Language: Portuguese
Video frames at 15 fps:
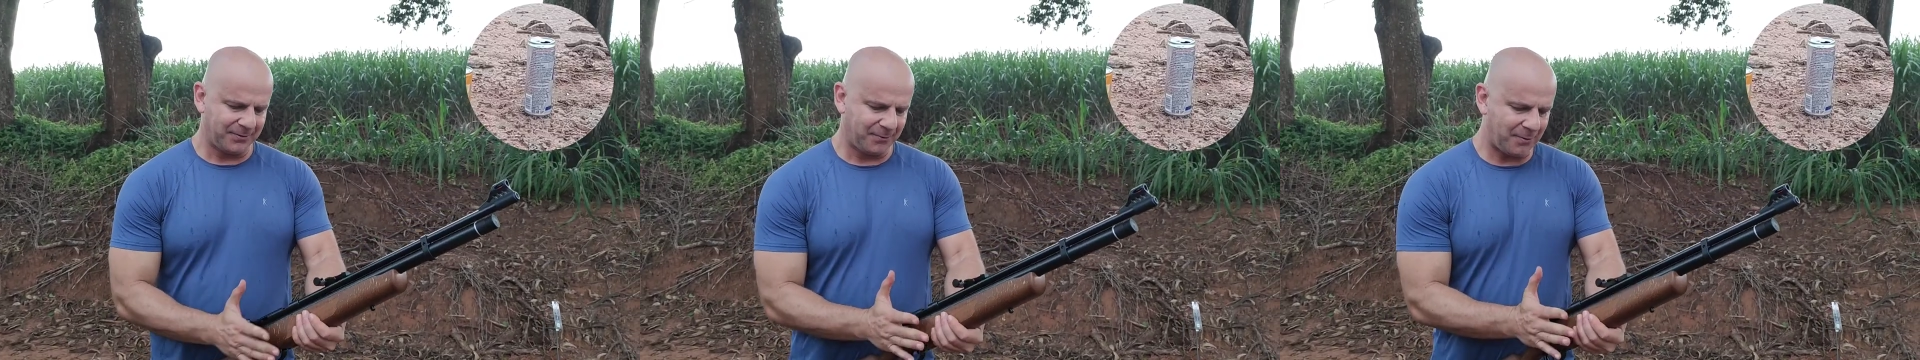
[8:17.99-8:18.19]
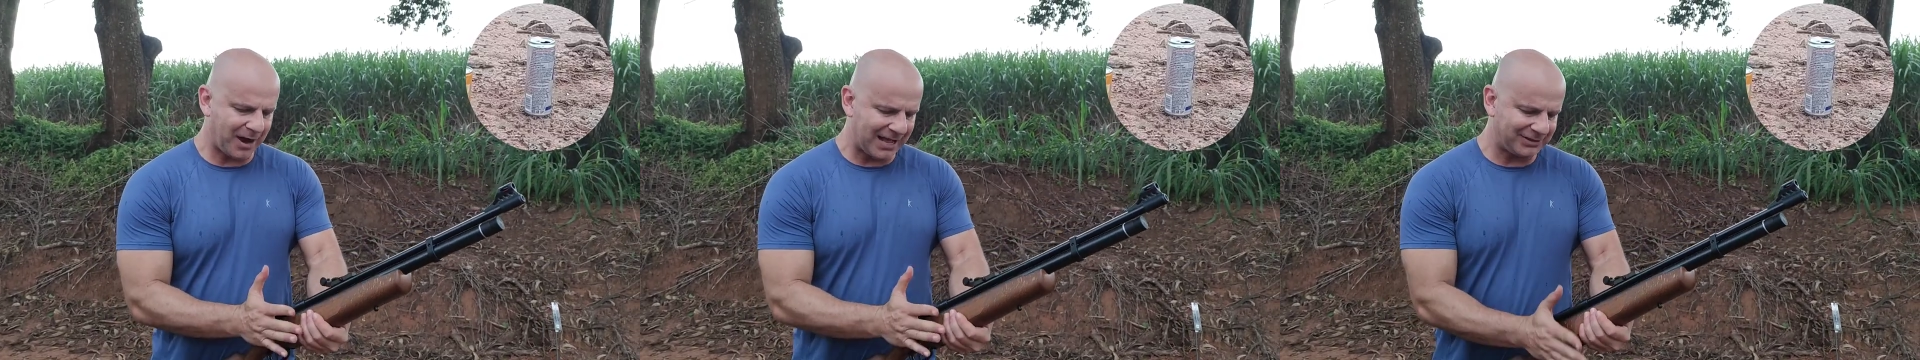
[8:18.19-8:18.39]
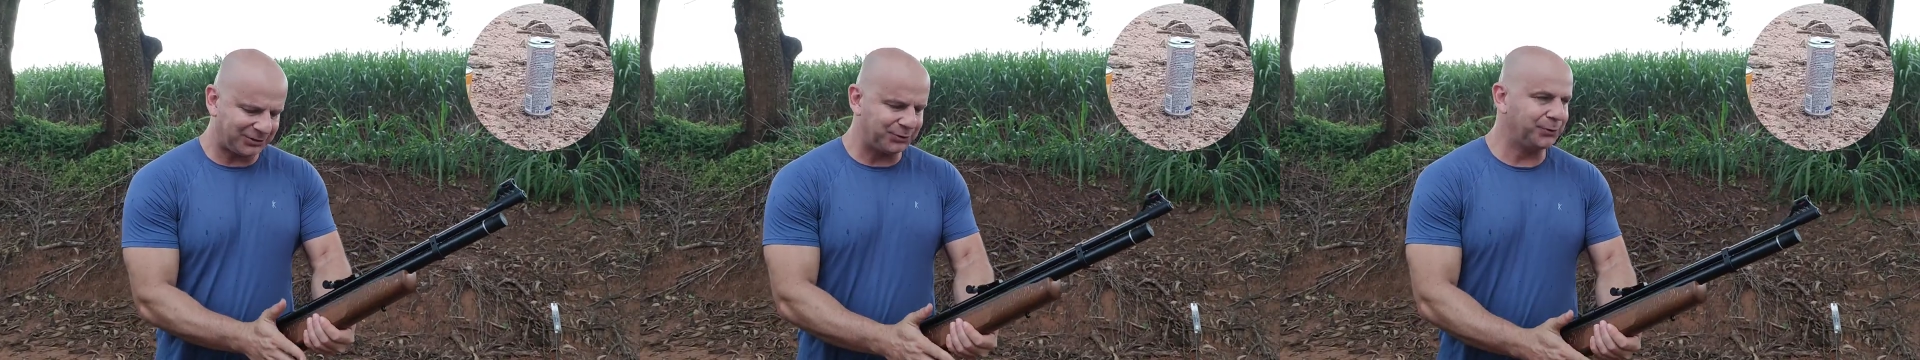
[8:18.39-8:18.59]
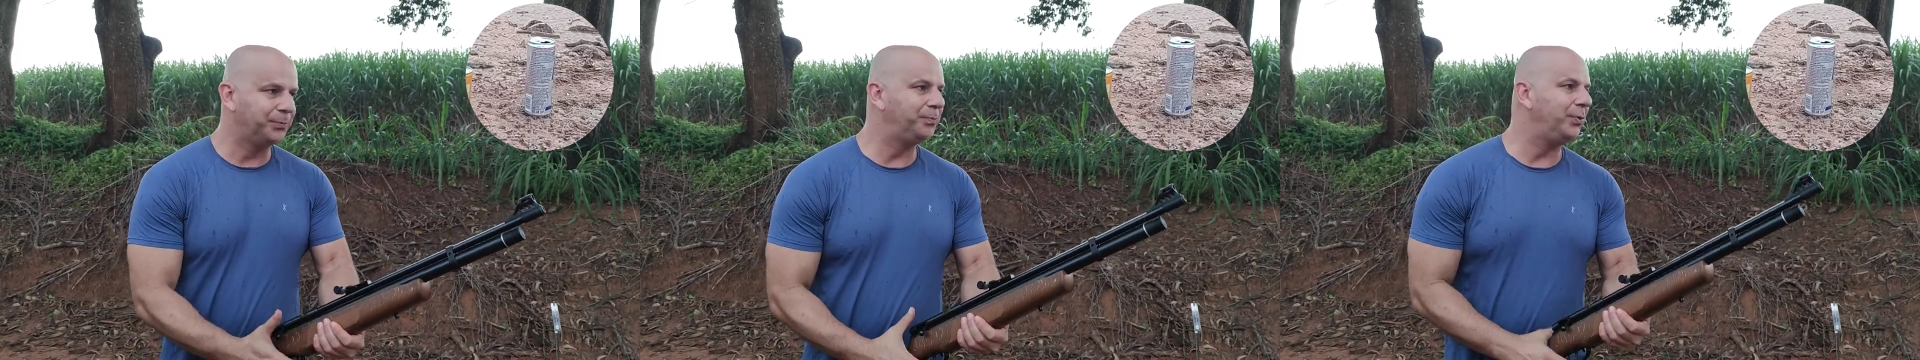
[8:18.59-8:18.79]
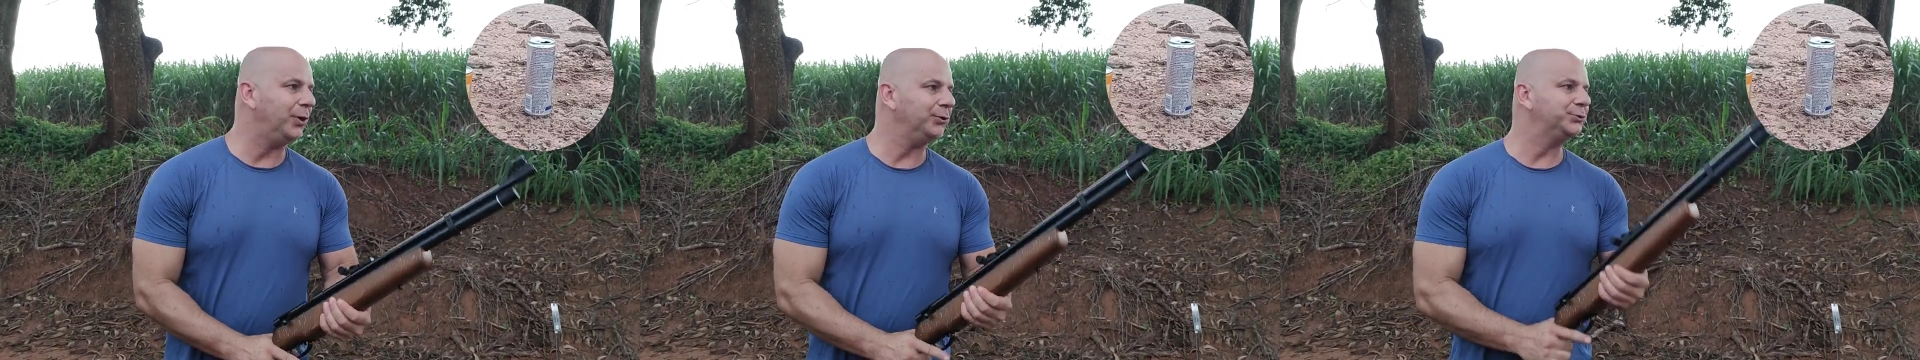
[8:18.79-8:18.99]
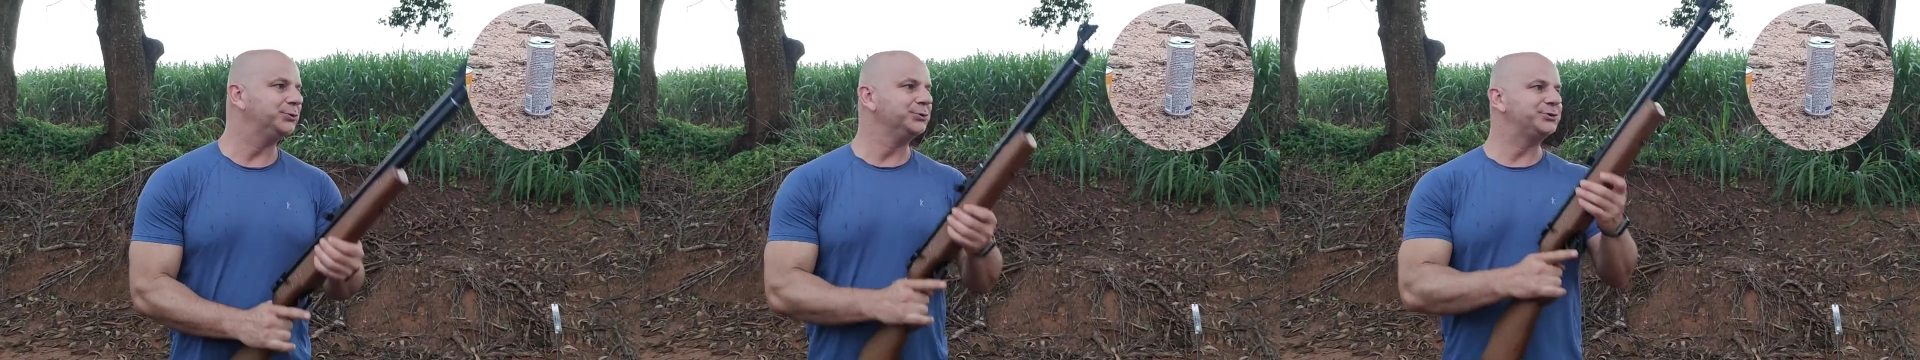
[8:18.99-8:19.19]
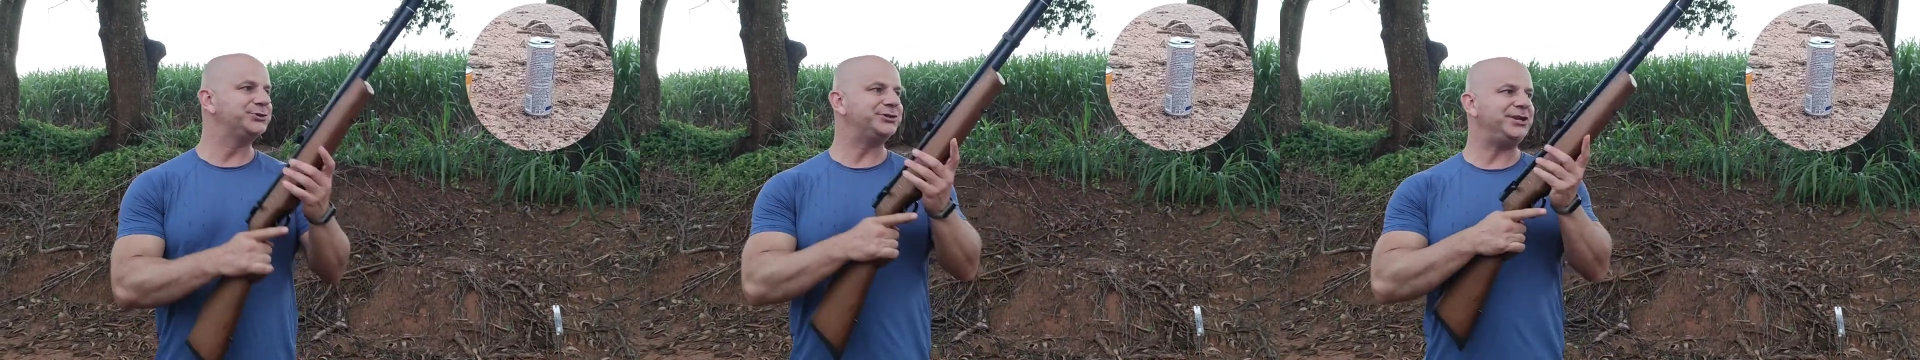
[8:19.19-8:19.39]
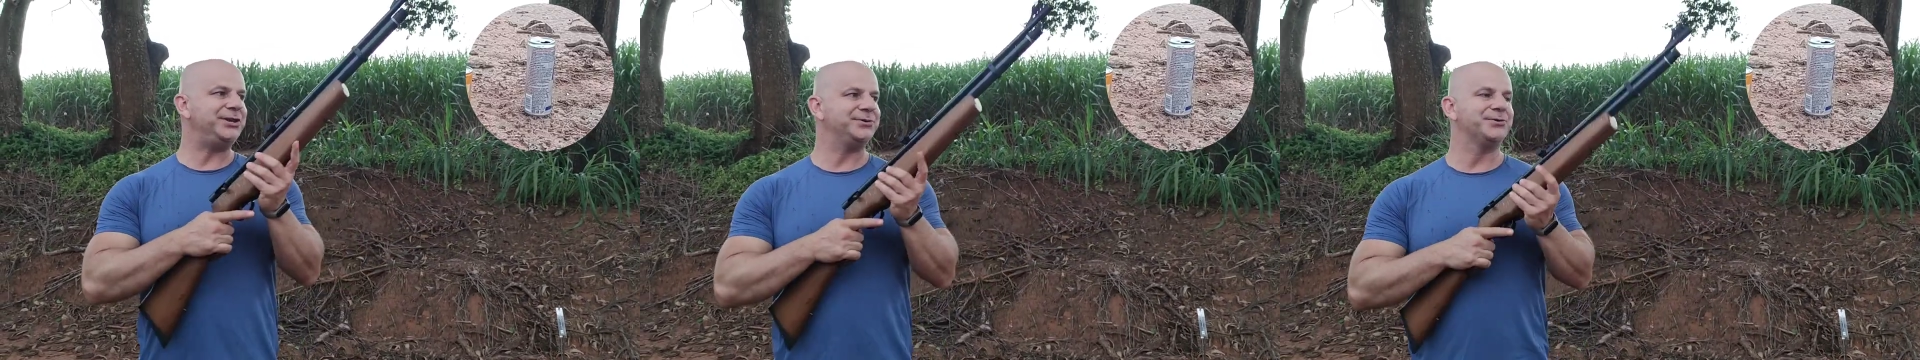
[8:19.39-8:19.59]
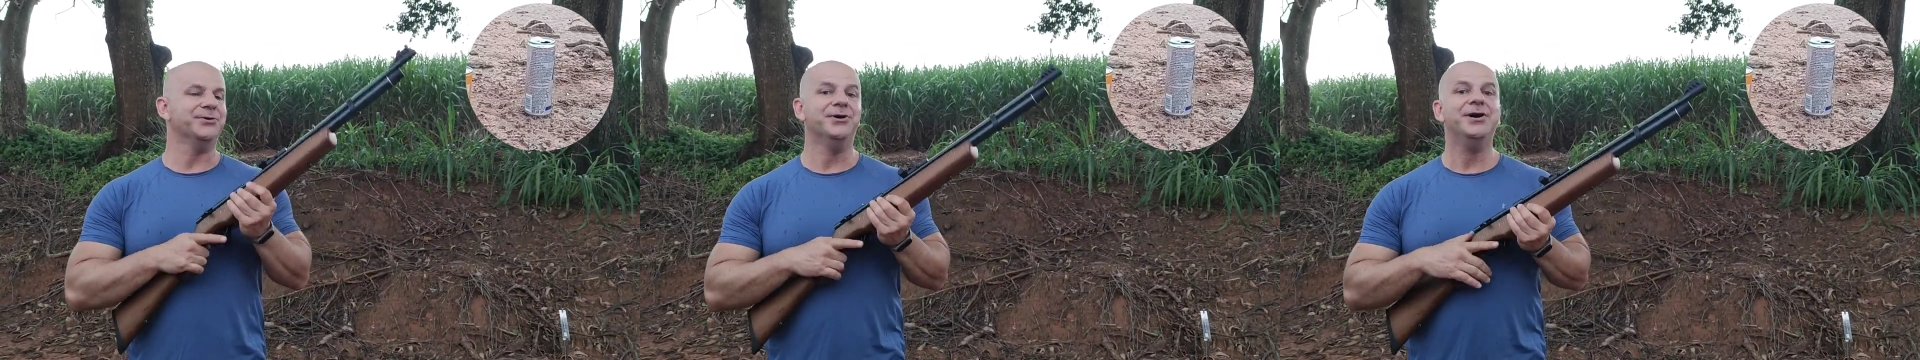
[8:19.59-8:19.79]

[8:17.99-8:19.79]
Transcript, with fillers: 4.5